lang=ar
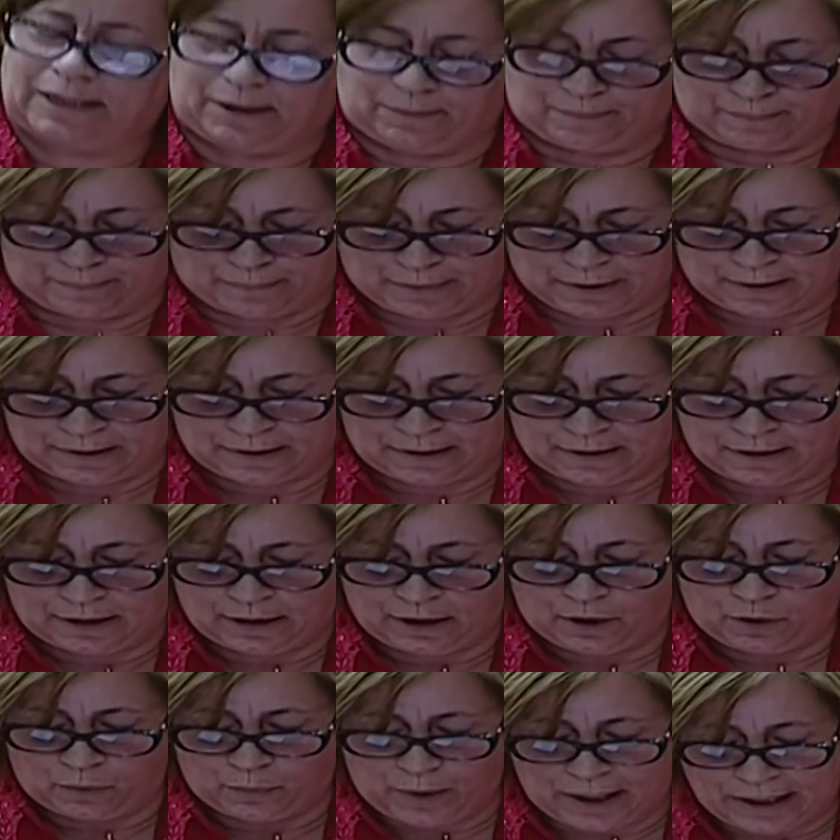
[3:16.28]
الطب
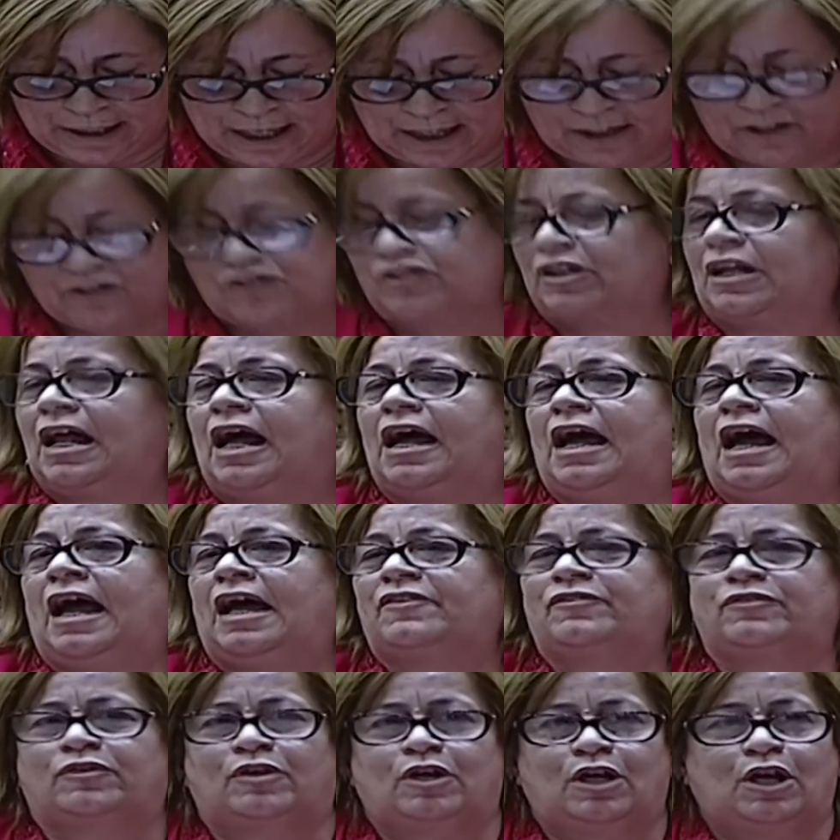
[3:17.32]
وهي
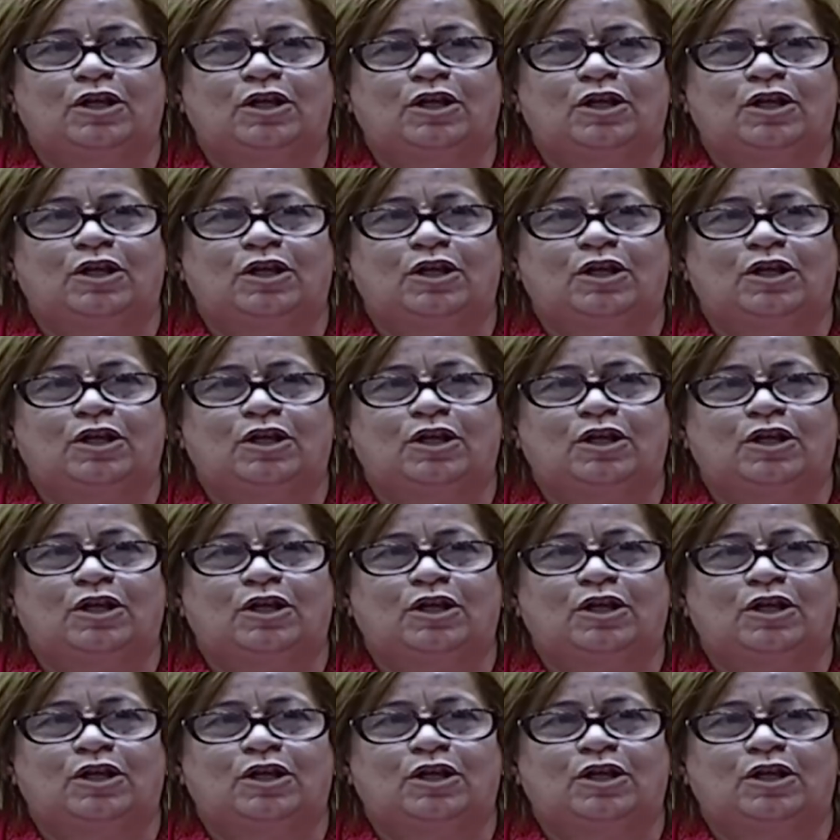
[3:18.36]
إجراءات